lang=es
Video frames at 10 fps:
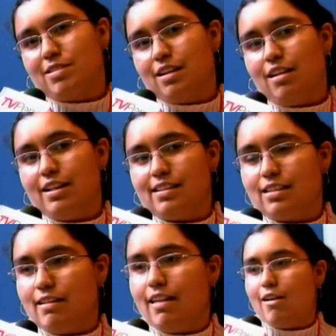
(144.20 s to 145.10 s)
hemos tenido la
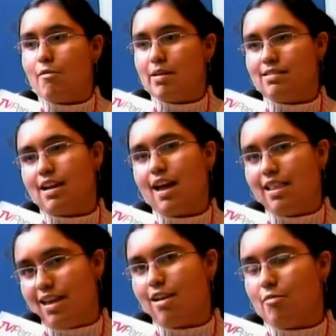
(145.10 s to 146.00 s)
iniciativa de comenzar el Día
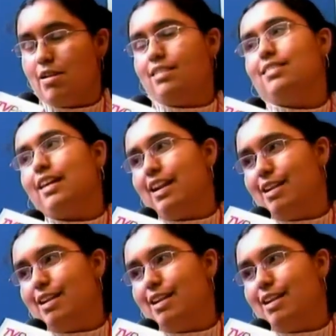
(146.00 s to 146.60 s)
del Cómic acá en